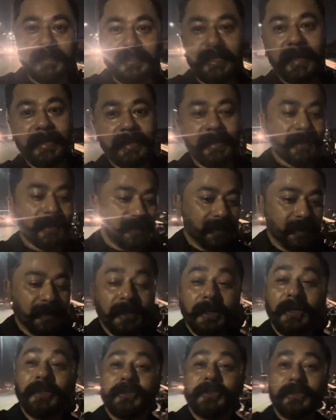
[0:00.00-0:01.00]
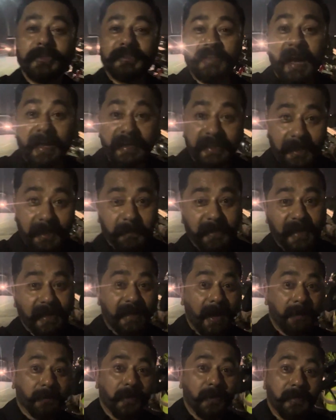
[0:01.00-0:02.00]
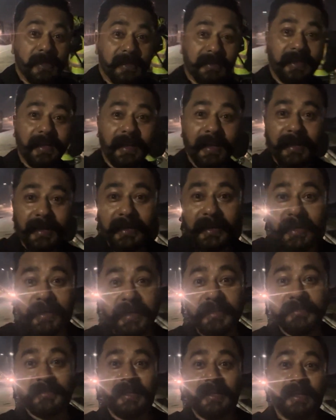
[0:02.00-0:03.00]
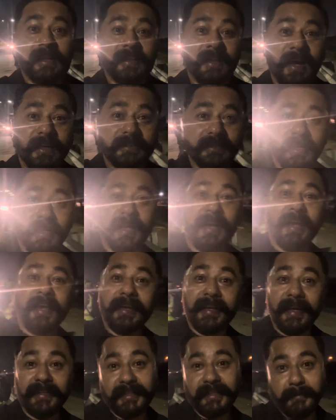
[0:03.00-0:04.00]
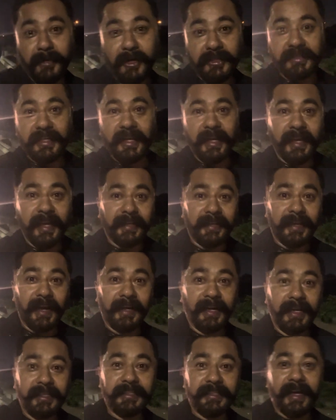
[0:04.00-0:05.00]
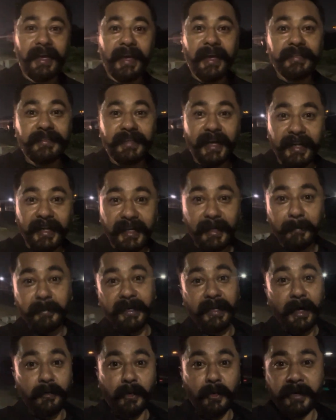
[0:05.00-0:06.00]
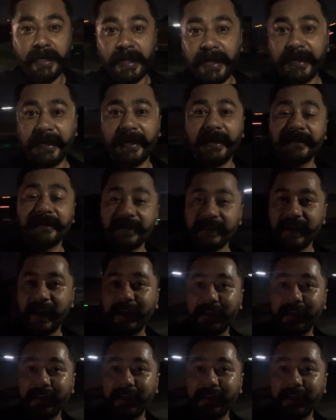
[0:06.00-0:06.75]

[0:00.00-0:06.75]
जाएंगे तो सारी अपडेट आपको मिलती रहेगी किस तरह लद्दाख जाना है कैसे पहुँचना है क्या खर्चा है सारे अपडेट आपको मिलेगी स्टे